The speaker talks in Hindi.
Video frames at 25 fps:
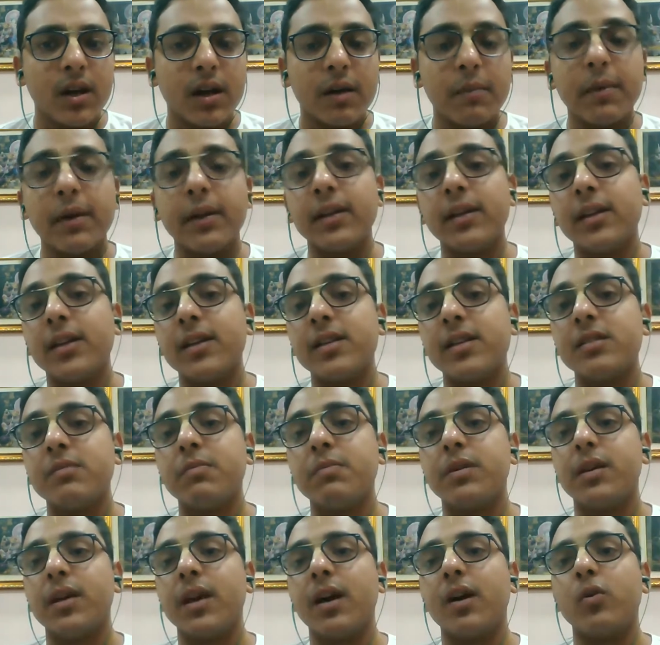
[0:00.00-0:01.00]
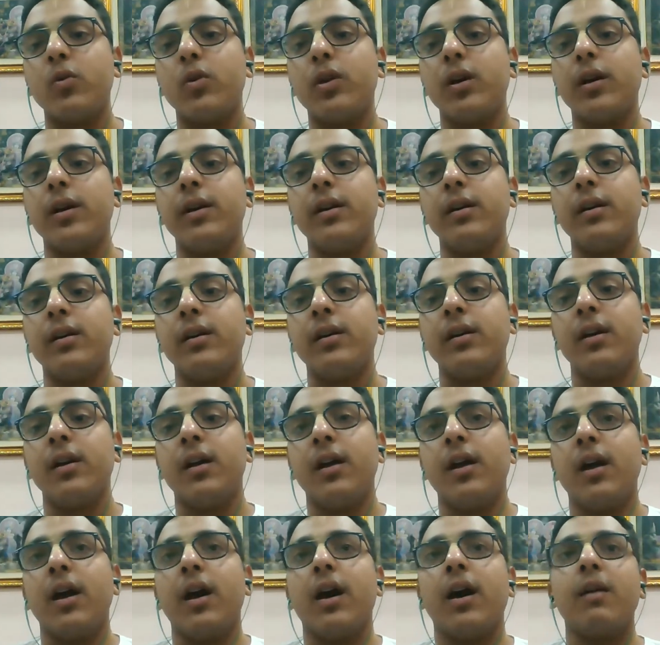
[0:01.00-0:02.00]
हमारे केस में क्या हो रहा है
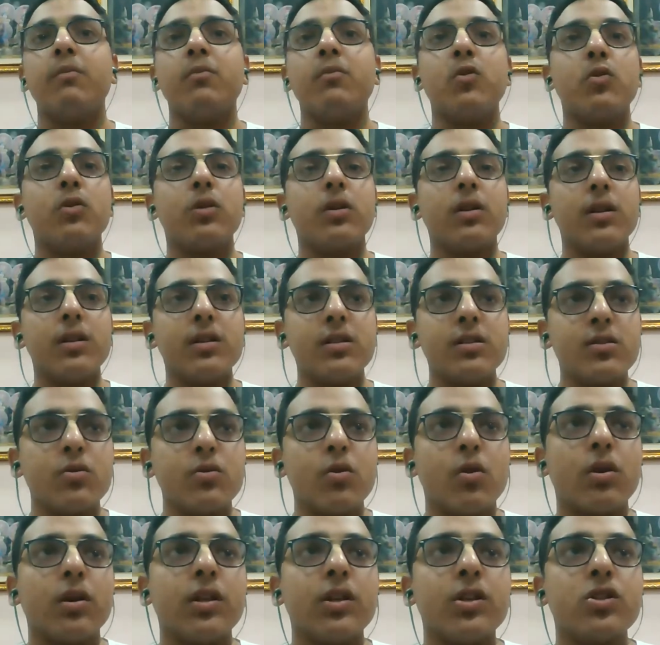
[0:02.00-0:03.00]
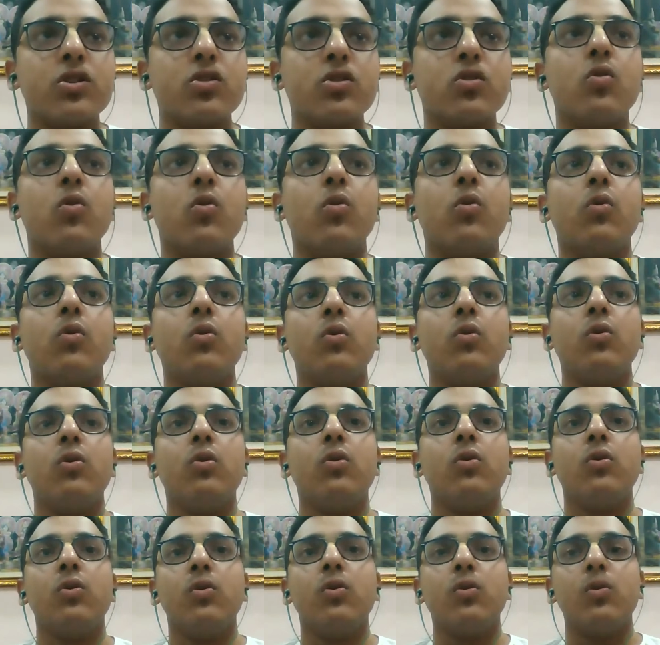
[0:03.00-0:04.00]
हम लोग इस नॉलेज को
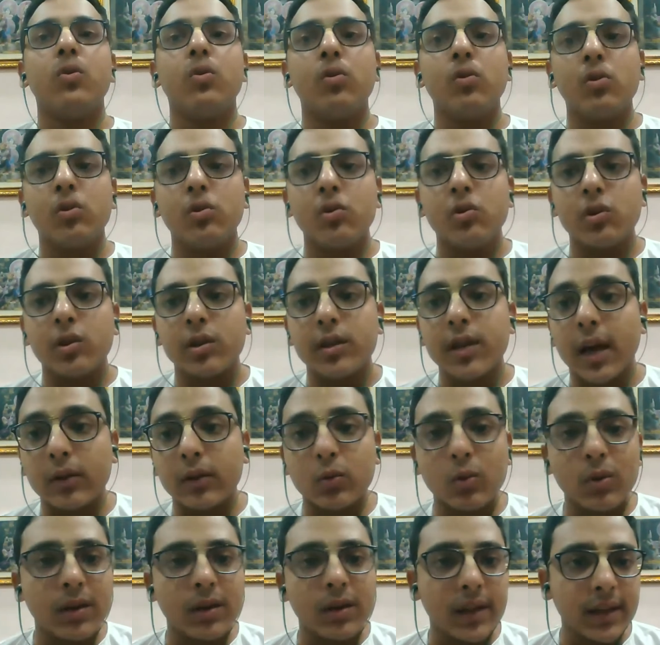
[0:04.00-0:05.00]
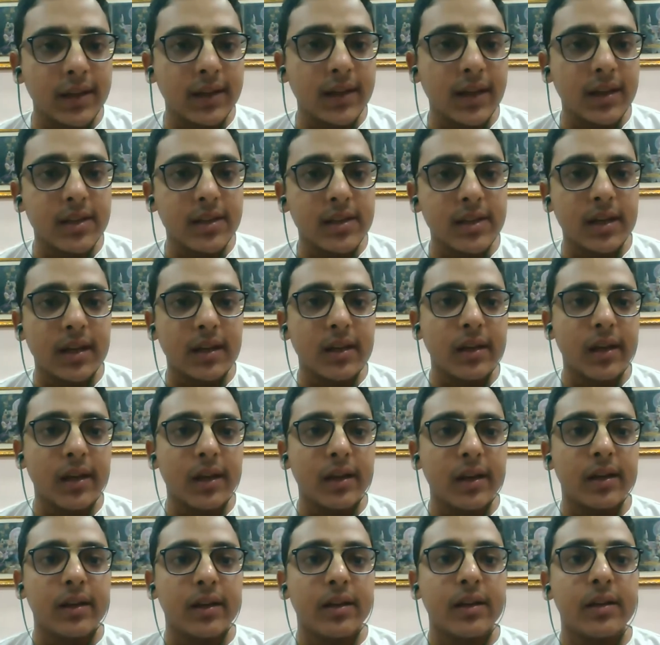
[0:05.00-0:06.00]
या तो ले नहीं रहे
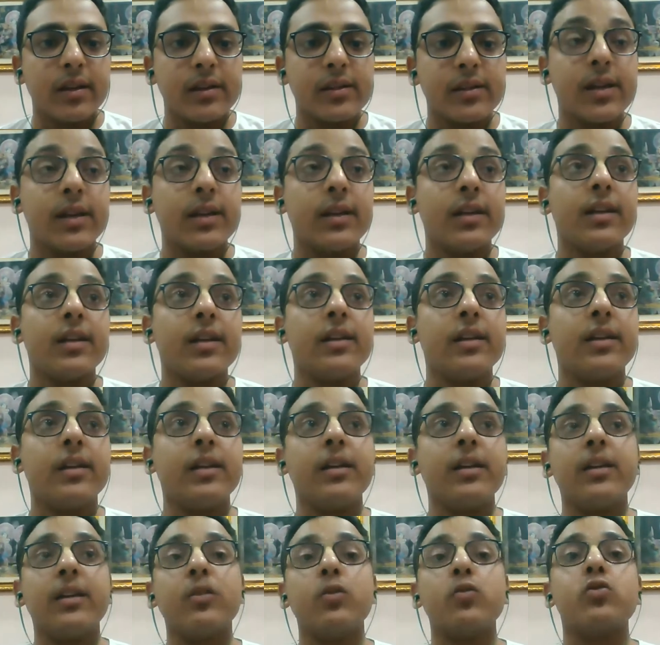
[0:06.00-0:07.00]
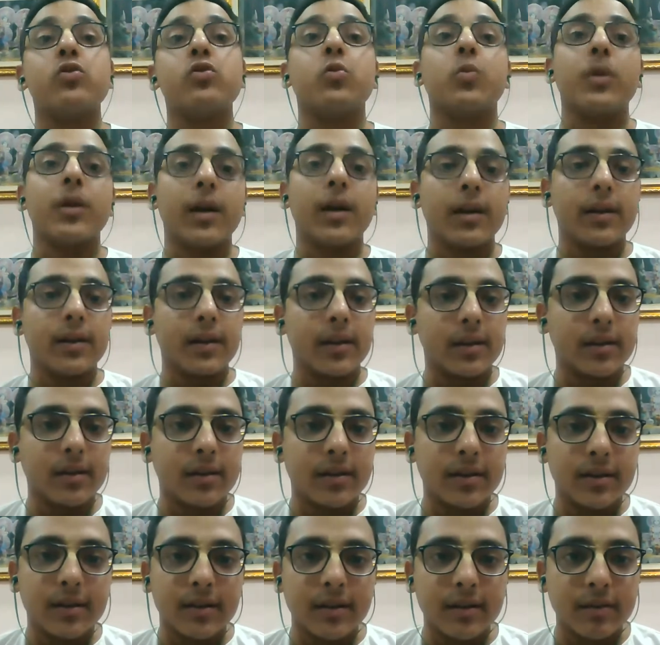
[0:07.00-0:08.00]
हैं या ले रहे हैं तो स्वीकार नहीं
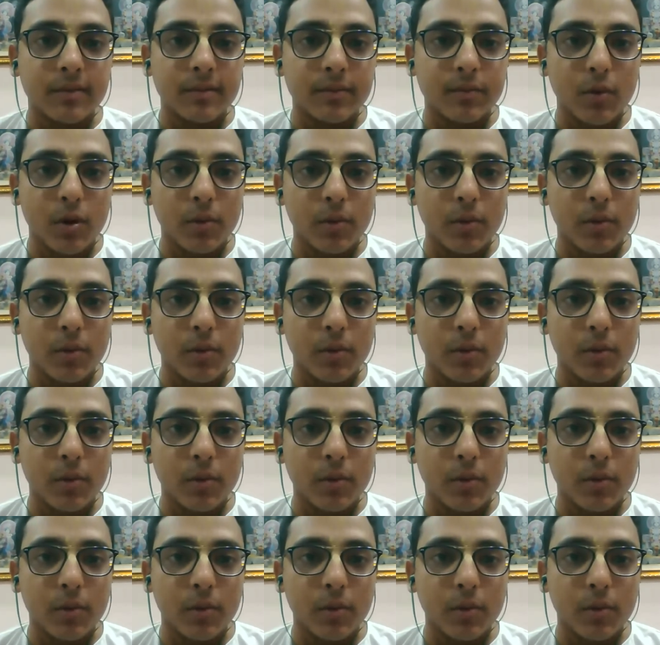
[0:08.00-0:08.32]
कर रहे